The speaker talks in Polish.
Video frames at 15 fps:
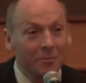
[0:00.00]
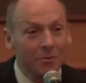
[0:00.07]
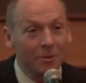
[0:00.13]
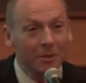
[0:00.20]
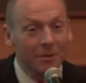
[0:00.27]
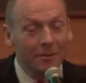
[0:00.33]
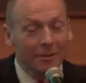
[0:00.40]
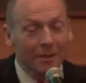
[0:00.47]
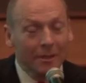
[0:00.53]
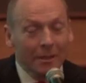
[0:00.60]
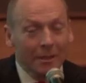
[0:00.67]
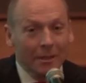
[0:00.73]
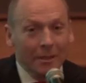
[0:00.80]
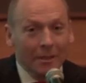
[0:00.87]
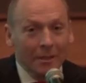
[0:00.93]
może
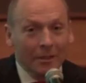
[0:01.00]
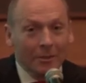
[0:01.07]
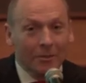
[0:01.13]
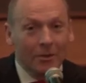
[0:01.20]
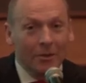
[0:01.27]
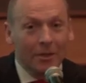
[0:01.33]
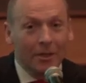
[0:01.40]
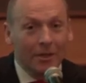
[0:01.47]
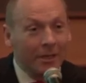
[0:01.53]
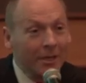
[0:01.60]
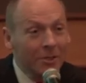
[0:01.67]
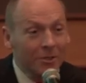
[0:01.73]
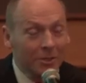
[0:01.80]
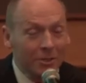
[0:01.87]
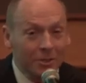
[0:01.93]
trochę
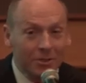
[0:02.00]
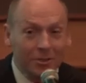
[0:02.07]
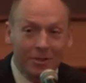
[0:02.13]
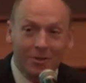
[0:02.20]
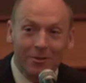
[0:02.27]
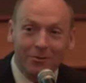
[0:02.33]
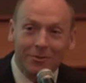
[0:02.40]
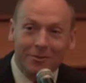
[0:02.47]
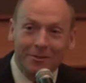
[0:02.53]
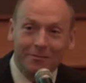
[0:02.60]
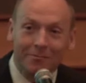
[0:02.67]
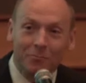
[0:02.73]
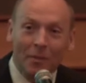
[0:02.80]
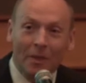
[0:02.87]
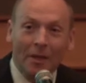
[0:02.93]
jeszcze szerzej oczy